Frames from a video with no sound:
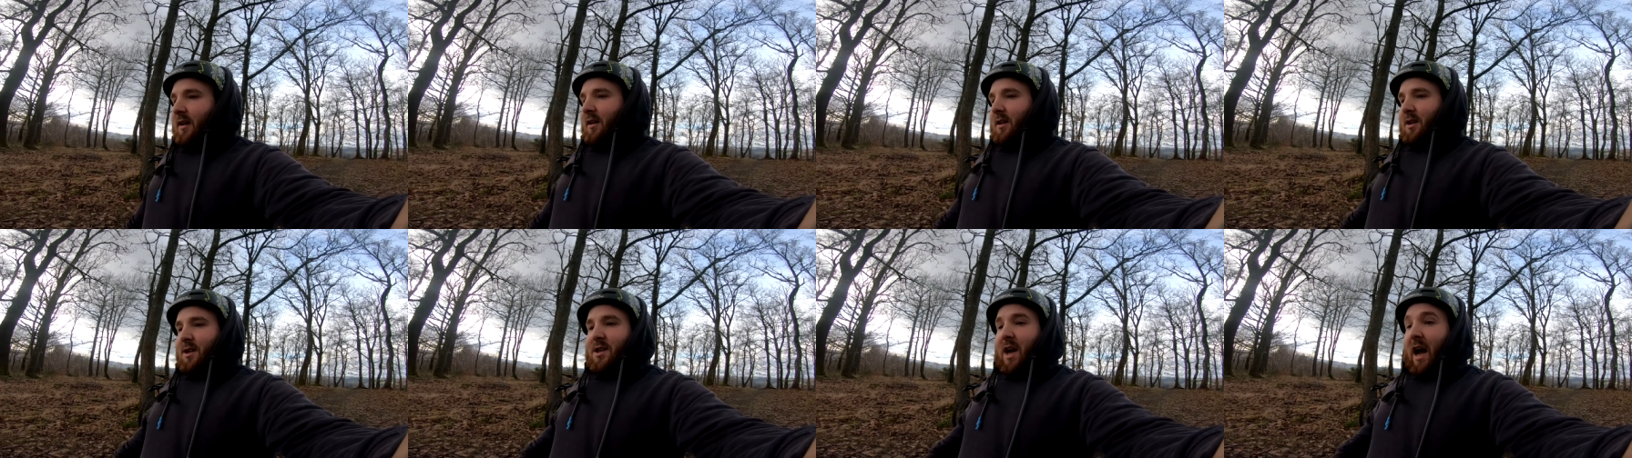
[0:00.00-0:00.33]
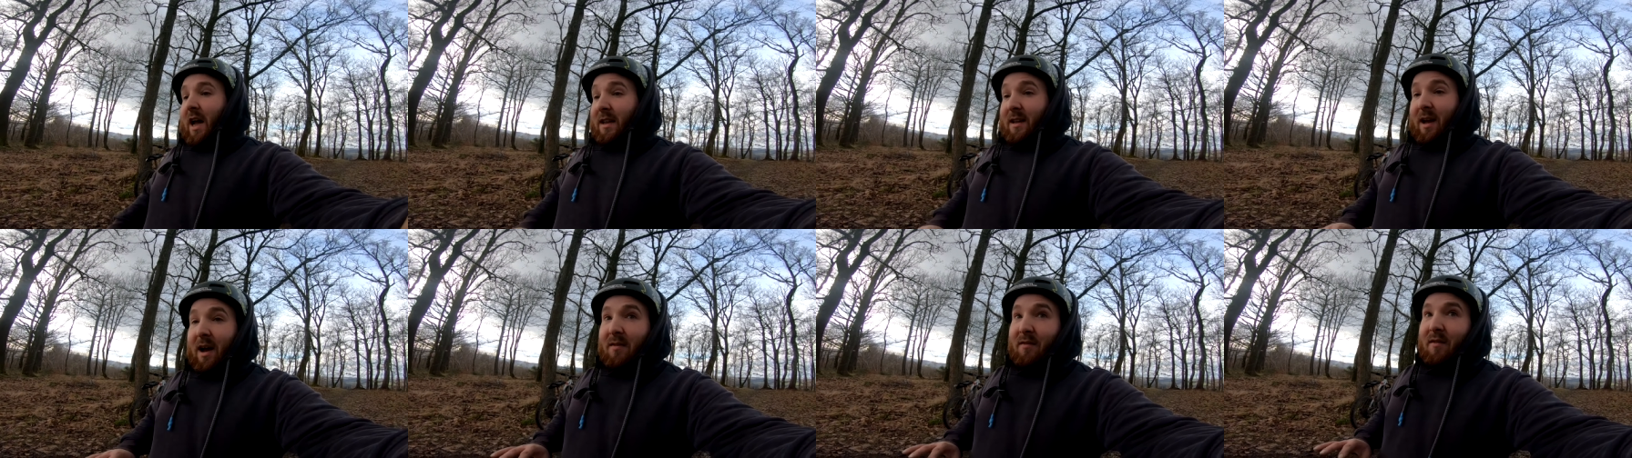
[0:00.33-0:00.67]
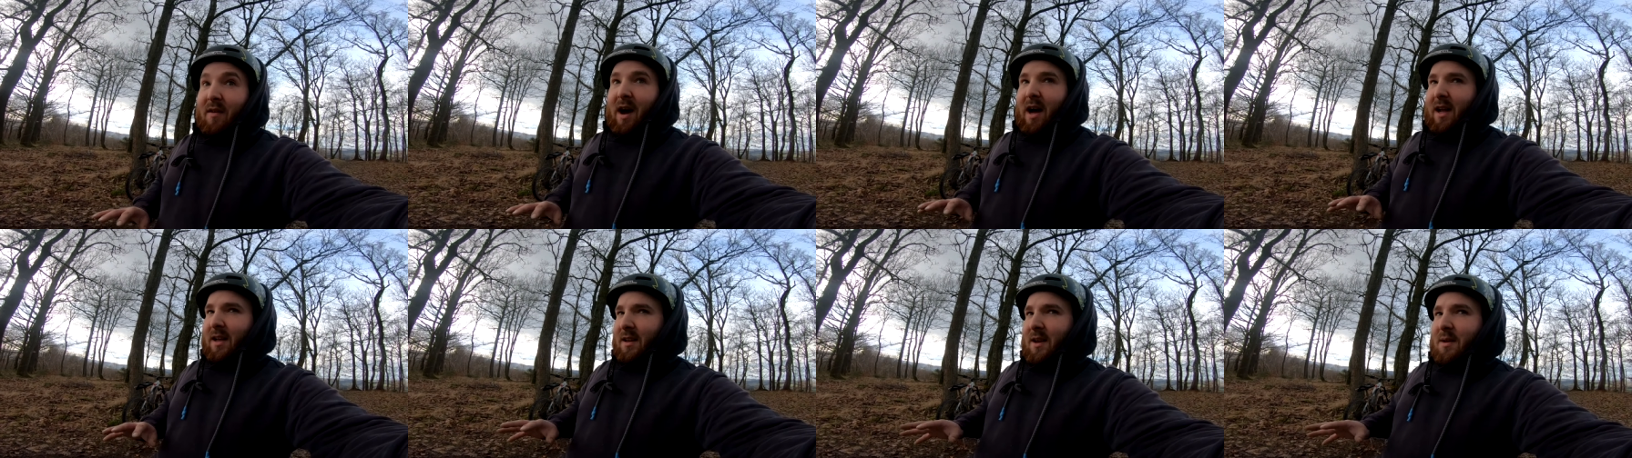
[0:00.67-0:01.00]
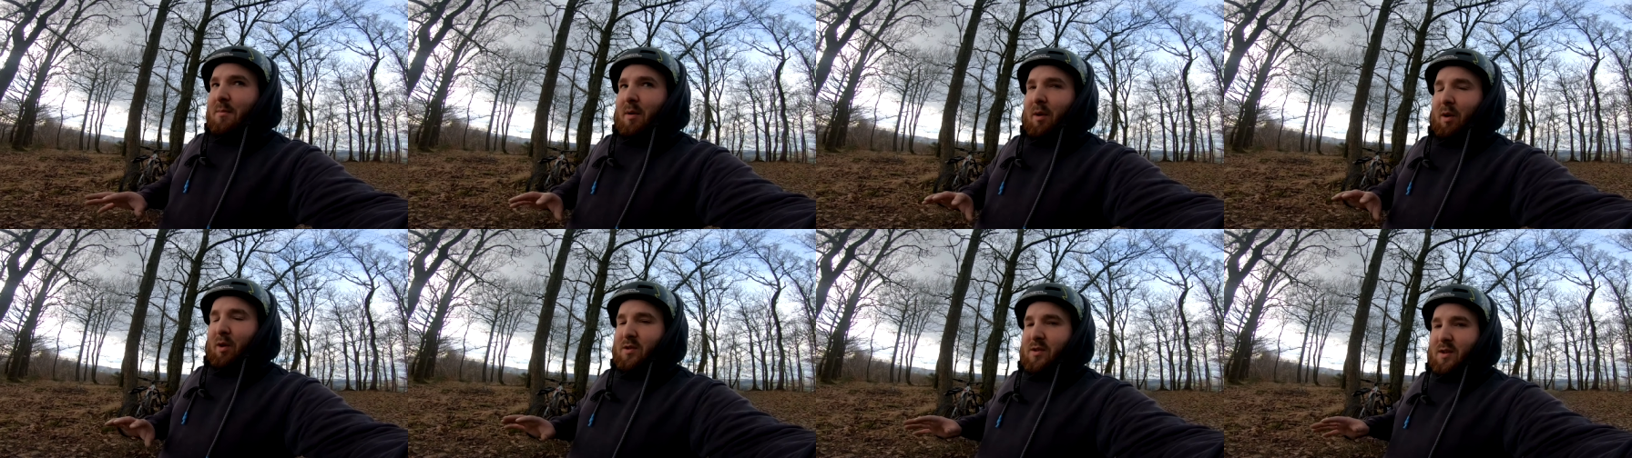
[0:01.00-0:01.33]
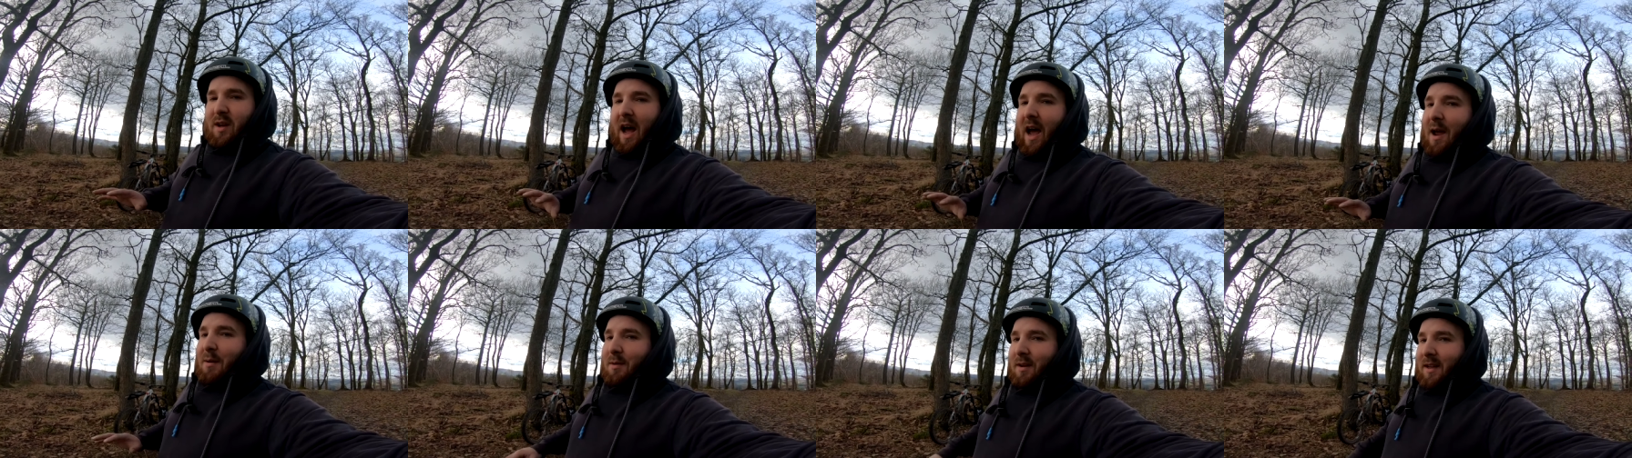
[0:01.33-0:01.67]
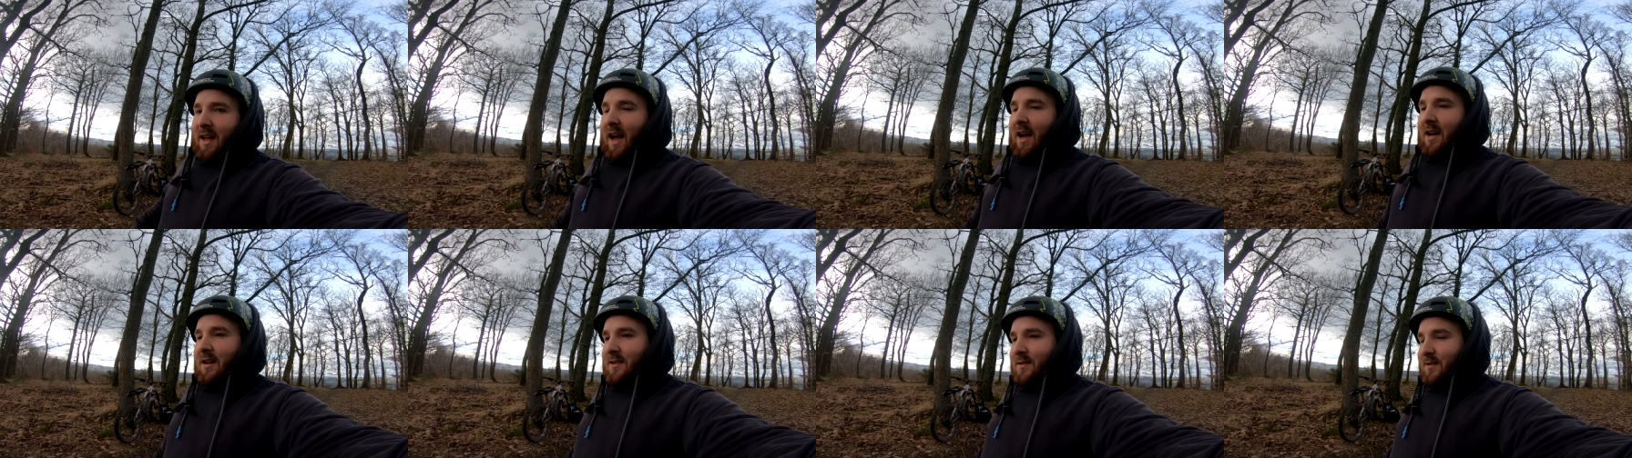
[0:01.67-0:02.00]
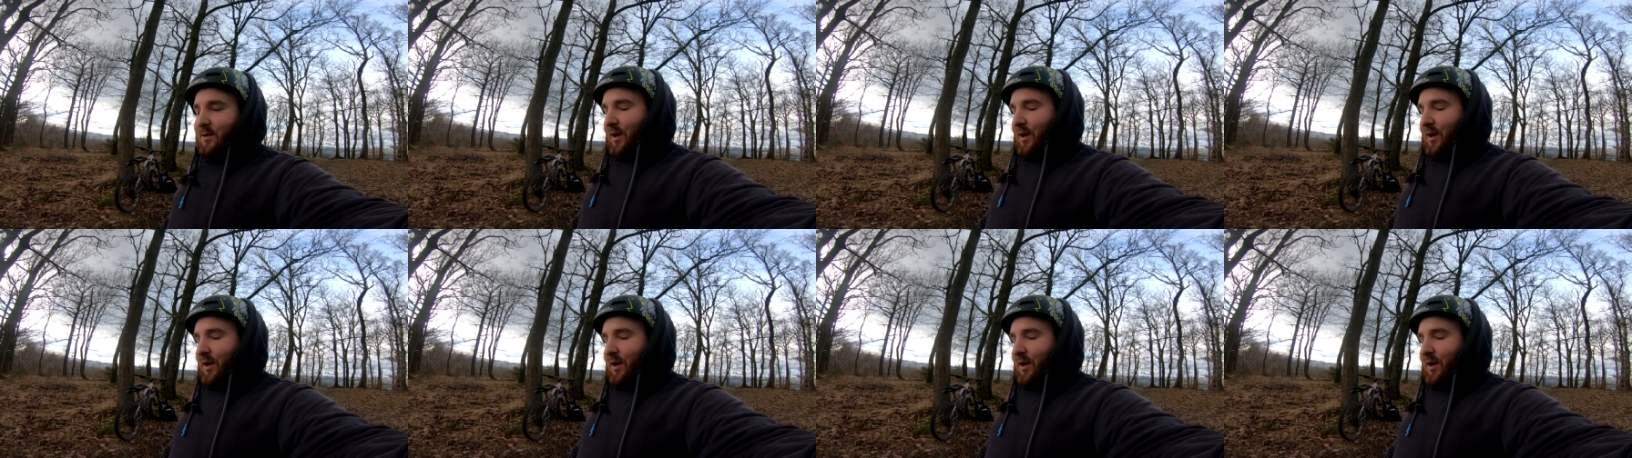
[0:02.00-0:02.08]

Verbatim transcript: Ich dachte, hatte immer noch so in einem Gedanken,